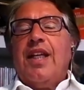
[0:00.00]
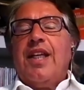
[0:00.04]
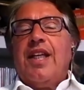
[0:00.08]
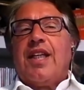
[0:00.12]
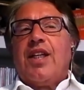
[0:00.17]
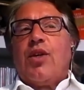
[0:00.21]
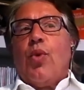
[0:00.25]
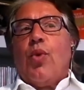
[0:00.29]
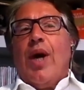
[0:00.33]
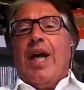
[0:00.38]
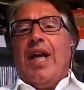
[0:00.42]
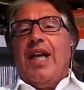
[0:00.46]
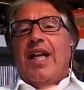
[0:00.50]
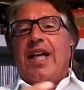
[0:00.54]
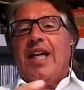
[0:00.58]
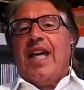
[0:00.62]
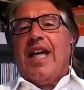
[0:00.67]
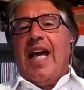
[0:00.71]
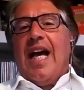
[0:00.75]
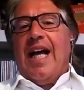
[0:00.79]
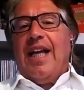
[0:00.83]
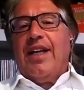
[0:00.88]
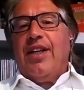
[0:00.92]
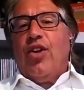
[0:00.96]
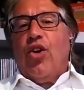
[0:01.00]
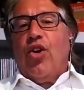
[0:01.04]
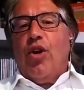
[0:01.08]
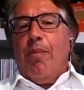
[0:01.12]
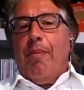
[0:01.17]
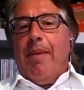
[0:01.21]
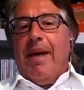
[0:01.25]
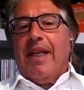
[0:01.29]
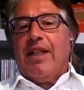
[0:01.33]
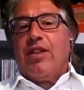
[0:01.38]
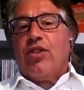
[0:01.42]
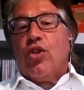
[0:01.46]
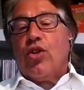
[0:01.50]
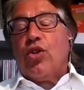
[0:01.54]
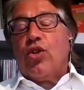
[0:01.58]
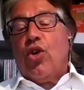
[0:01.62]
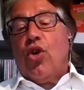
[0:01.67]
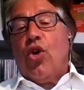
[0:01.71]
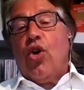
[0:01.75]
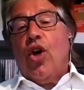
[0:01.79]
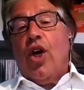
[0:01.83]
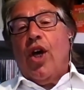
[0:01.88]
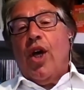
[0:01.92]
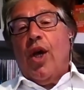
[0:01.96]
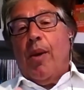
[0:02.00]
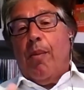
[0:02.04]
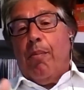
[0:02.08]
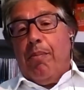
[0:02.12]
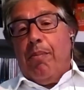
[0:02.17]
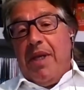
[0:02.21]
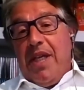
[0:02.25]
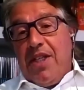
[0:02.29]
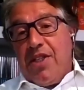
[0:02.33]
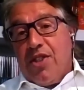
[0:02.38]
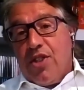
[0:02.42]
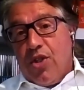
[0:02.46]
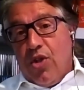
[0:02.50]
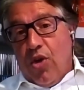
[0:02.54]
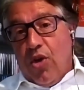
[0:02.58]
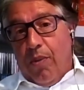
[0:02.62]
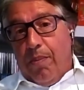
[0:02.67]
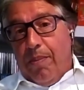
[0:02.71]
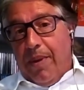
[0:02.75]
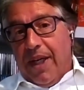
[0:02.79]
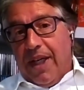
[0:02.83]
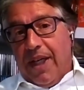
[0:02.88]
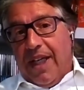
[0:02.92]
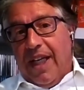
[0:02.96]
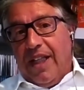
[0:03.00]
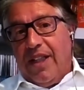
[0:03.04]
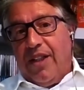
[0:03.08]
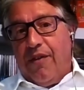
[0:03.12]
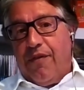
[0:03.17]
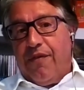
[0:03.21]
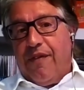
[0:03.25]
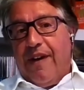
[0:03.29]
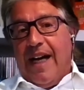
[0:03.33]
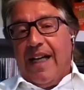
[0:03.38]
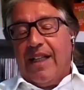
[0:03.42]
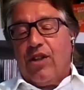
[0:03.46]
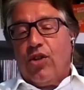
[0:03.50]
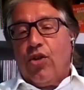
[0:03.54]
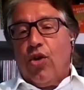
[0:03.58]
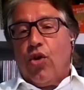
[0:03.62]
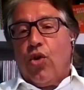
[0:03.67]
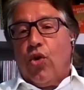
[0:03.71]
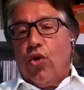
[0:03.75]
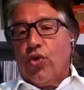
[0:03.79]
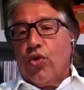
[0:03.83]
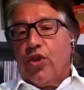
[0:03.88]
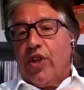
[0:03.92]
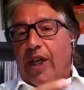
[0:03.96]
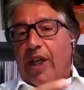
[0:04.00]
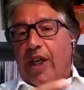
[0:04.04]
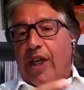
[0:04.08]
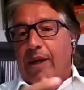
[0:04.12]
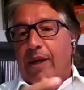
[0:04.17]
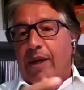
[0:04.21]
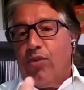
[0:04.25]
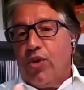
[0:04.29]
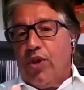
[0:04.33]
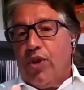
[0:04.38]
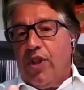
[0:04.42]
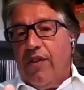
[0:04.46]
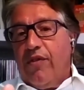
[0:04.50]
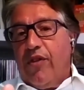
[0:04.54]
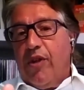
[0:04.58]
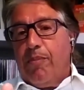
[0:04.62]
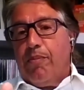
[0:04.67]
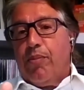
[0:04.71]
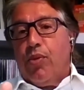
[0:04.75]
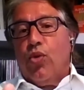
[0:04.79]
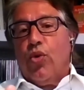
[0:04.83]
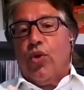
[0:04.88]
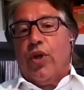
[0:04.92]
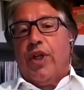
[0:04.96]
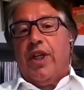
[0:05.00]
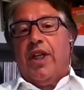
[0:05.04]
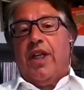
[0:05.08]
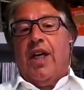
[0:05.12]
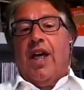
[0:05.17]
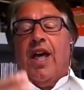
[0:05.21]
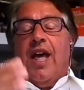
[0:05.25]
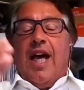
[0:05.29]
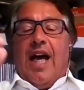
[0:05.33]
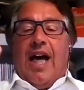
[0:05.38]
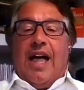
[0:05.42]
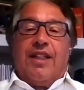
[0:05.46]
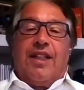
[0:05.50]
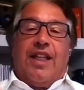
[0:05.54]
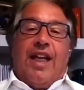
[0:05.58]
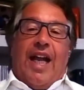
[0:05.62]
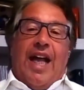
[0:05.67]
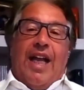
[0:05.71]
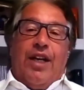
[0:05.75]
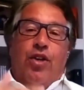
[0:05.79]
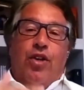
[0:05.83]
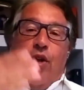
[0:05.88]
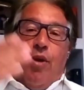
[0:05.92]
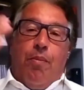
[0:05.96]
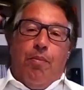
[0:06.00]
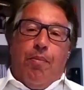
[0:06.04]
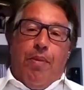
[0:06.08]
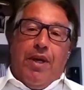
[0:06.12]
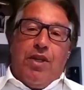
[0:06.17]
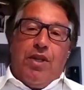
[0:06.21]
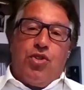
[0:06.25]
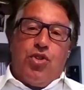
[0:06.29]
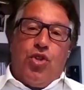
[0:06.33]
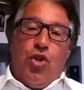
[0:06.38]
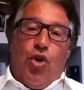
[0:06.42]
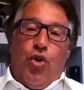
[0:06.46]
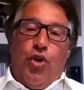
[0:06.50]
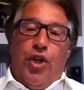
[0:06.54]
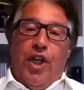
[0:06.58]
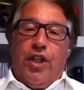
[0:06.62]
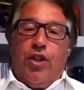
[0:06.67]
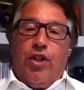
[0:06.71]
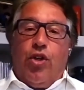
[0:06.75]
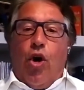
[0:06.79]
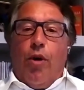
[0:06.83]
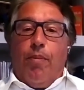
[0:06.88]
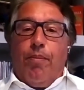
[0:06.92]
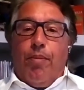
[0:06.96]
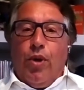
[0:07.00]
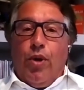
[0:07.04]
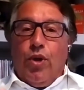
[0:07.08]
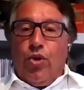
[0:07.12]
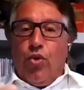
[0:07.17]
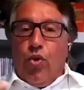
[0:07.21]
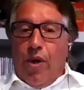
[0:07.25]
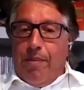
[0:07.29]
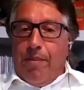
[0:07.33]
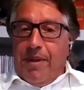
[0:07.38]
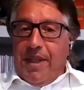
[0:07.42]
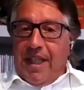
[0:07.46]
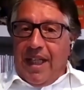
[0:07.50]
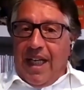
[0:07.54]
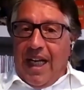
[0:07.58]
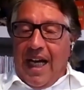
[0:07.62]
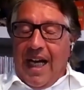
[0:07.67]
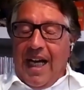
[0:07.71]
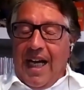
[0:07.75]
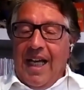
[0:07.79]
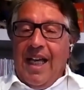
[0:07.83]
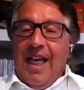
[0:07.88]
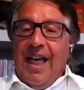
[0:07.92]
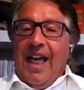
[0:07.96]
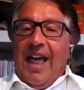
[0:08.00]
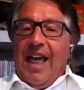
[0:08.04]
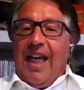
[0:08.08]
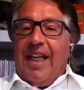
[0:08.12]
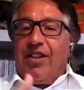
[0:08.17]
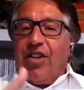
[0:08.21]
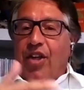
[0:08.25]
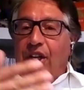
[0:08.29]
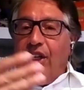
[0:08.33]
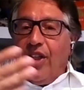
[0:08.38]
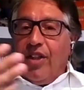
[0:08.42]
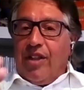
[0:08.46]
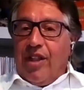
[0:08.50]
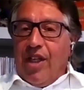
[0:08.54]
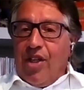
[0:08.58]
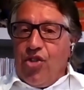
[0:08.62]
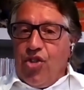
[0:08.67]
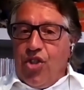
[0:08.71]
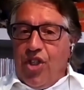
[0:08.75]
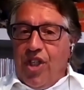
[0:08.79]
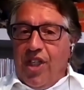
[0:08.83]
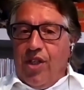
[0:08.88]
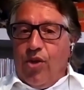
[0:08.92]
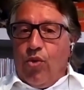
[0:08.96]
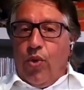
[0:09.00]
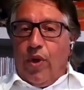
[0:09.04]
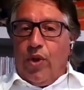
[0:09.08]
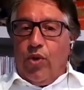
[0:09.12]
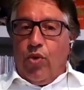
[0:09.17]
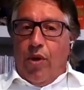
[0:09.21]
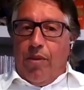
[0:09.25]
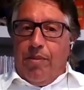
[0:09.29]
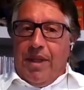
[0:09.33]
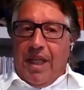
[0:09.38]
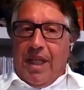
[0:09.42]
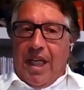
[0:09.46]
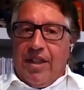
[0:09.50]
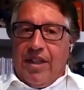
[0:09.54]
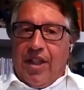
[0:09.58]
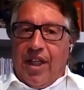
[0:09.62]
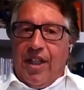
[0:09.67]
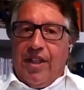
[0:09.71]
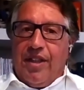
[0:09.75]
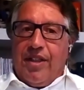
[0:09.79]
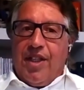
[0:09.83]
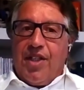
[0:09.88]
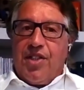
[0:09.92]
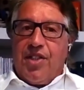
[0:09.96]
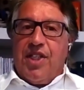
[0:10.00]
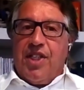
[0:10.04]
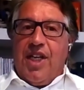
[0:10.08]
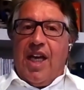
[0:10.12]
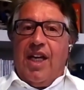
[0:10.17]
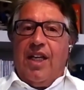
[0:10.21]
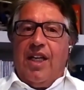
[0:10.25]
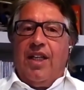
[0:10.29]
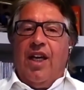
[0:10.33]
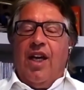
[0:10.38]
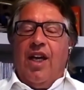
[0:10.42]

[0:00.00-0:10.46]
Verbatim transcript: quelli che hanno il metodo misto, perché di fatto contributivi puri andranno in pensione dopo il 2035-2036.